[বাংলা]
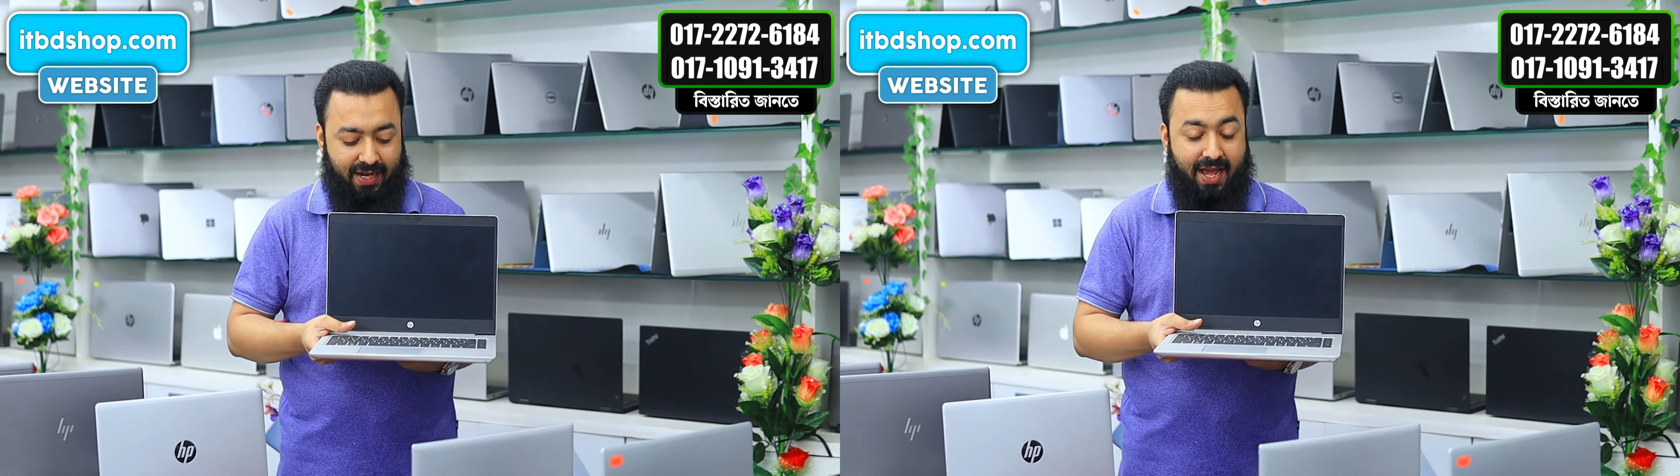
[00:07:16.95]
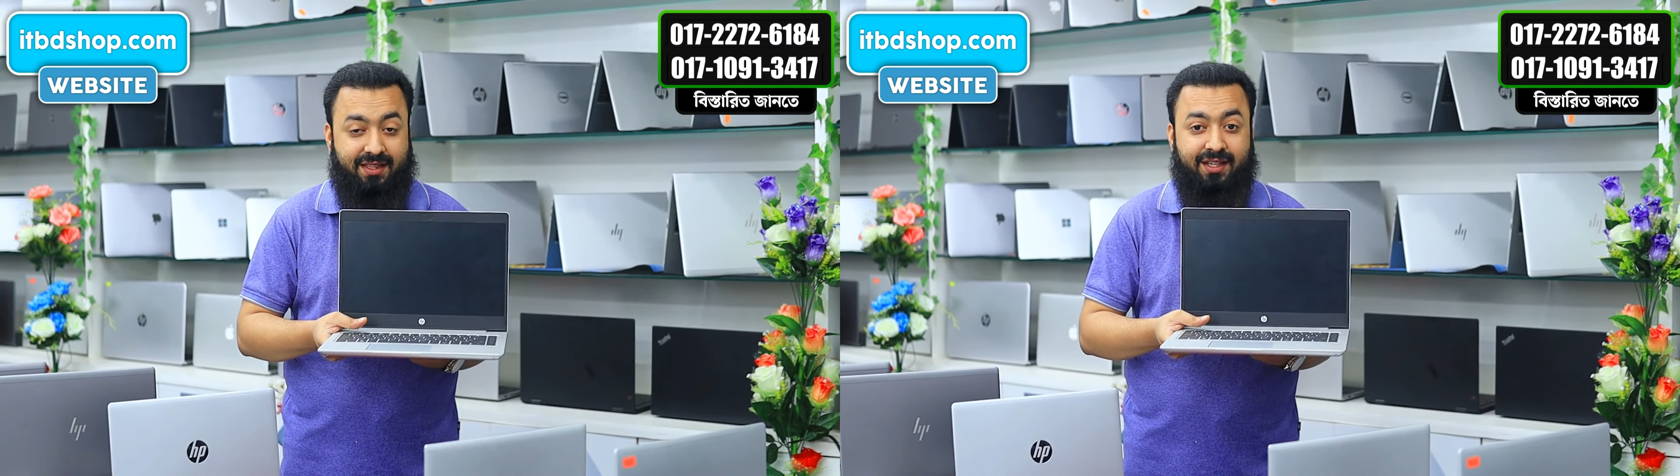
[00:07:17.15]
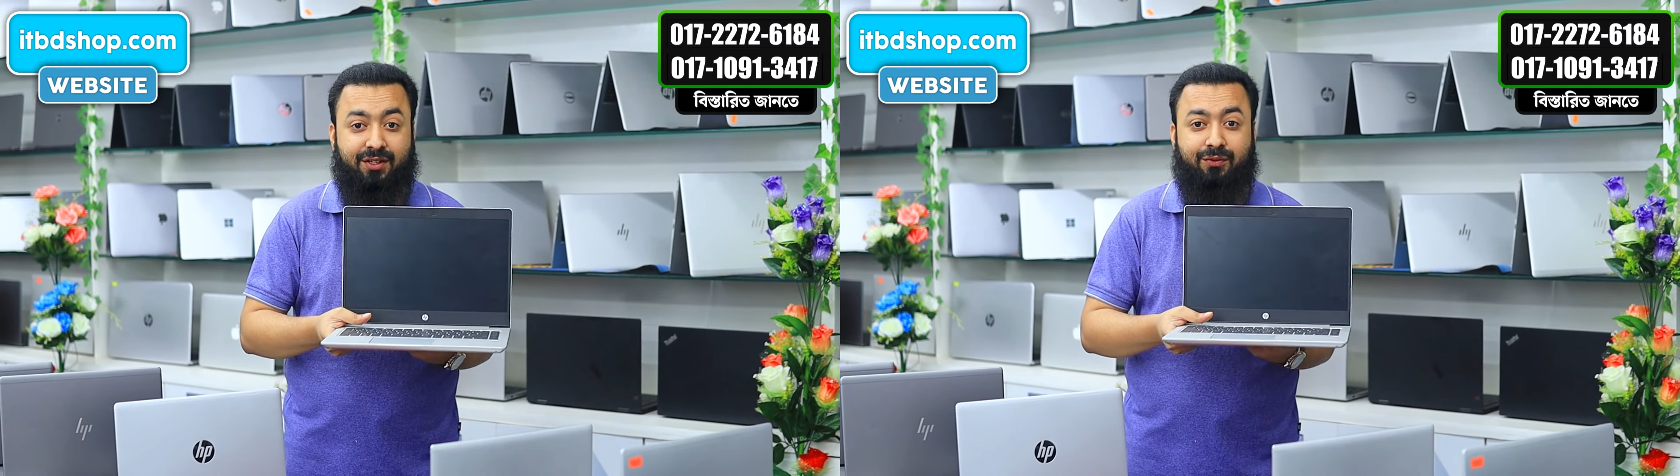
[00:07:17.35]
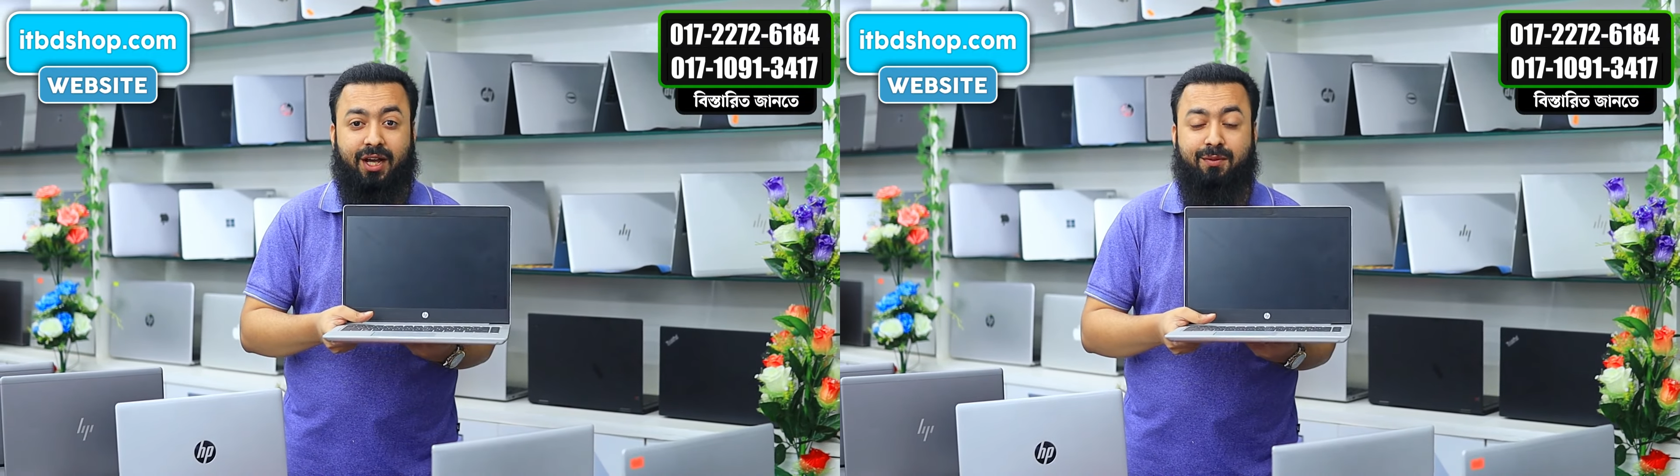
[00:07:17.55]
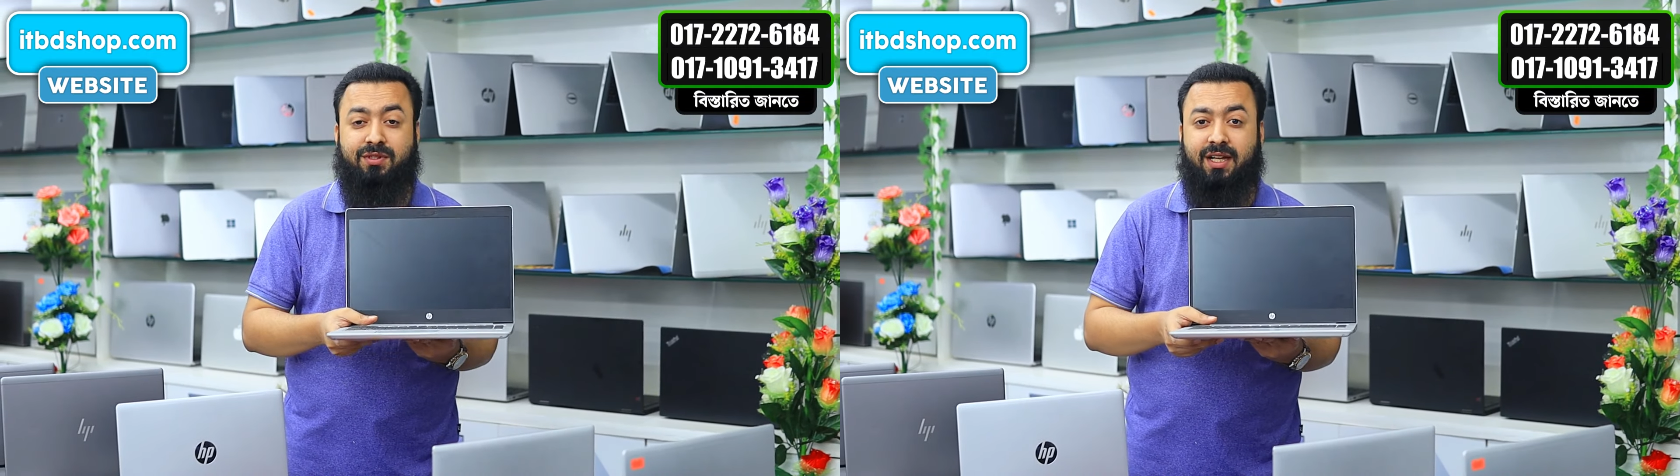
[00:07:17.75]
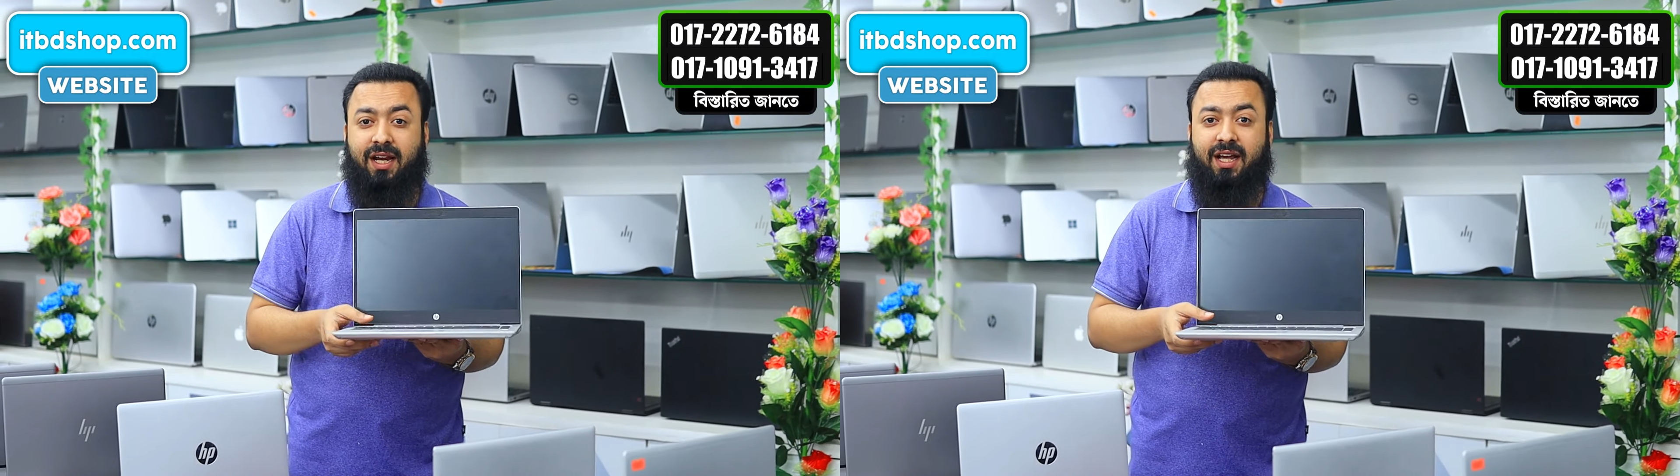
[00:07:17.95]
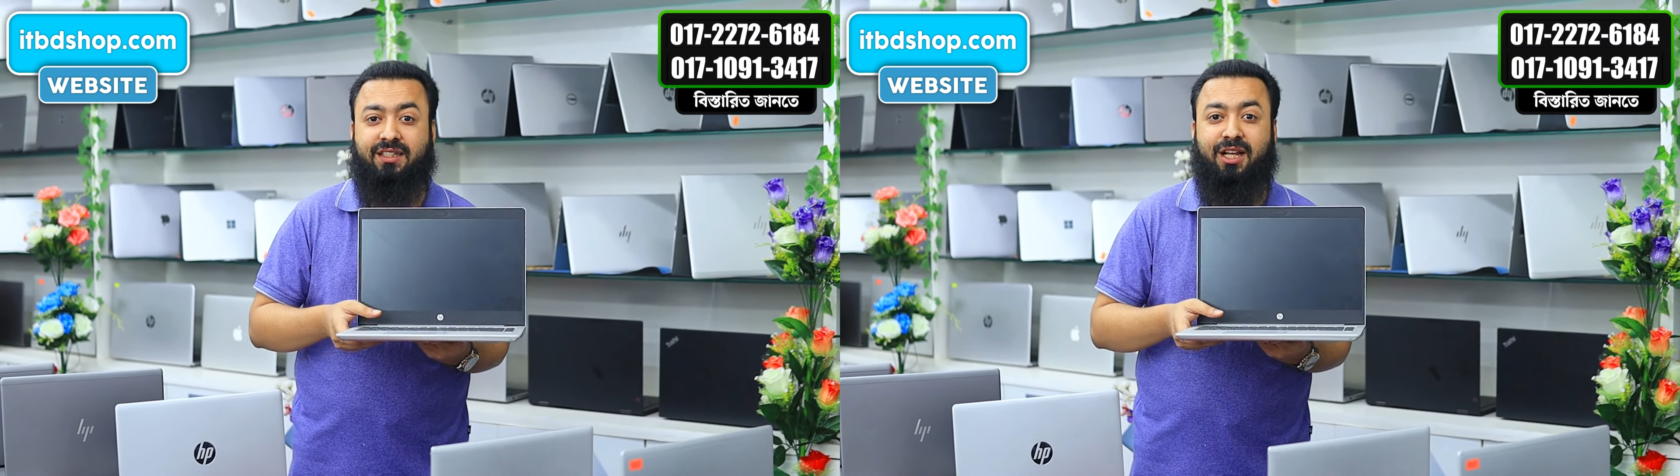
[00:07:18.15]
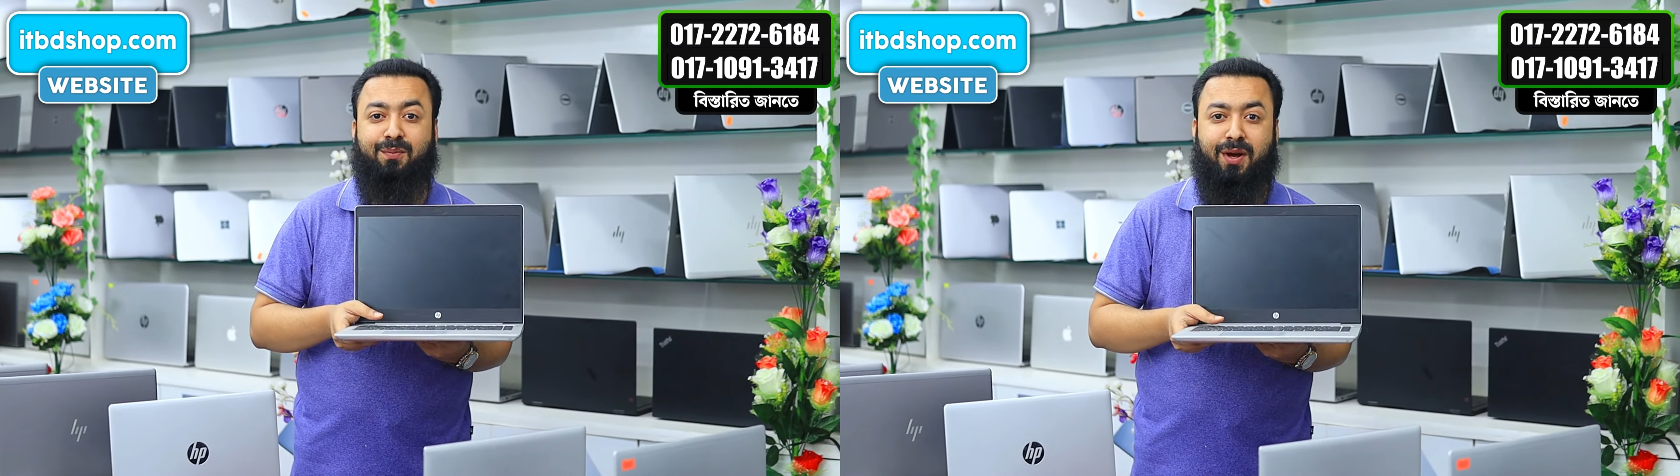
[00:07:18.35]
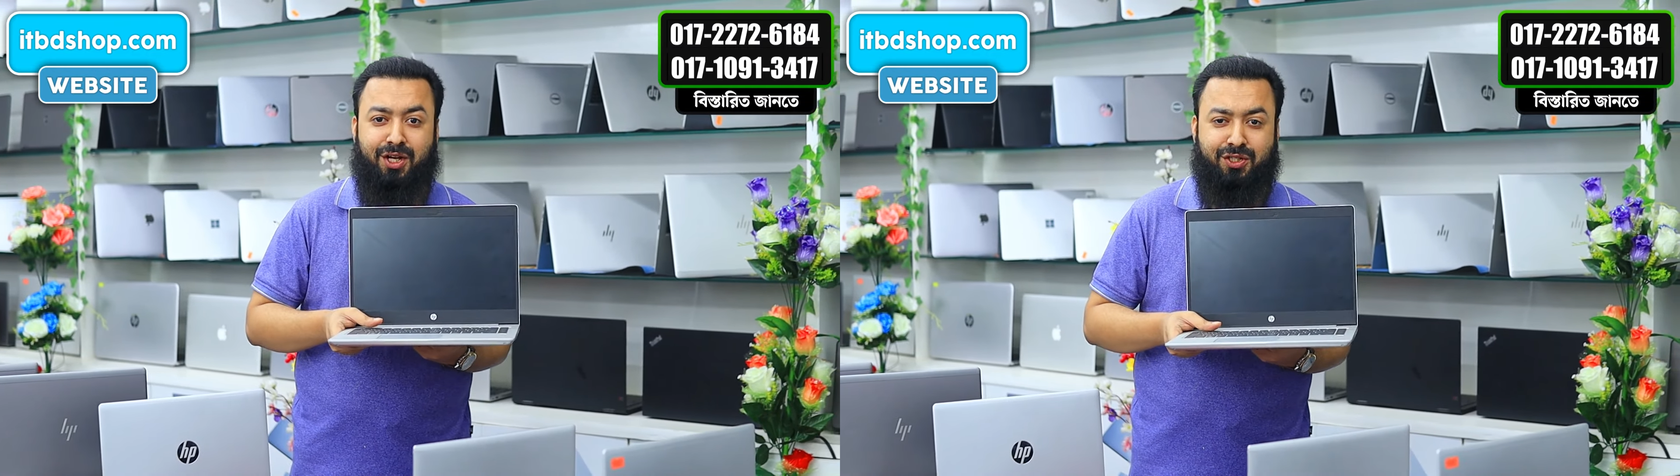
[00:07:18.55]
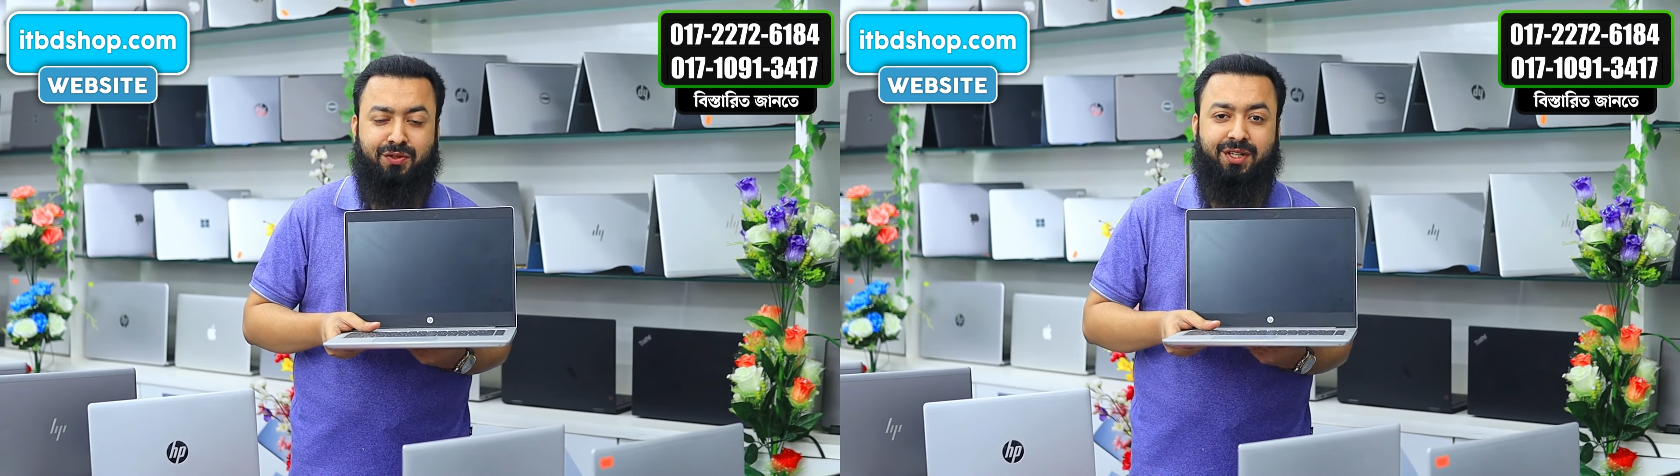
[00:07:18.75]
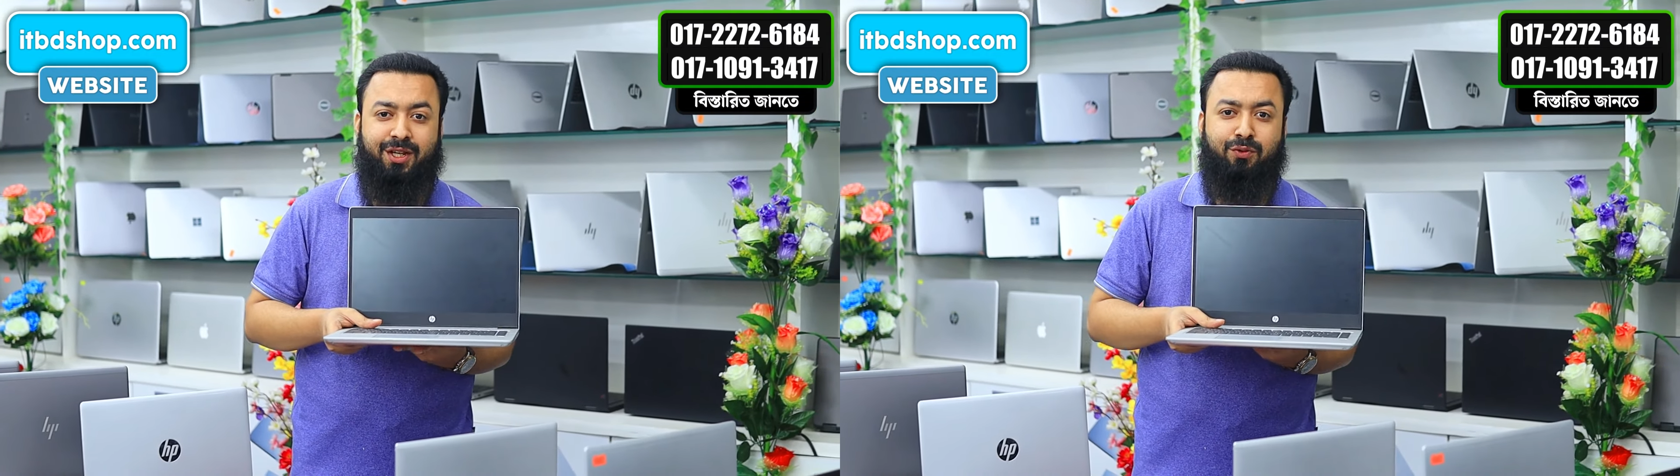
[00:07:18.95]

রাইজেন ফাইভ চার হাজার পাঁচশো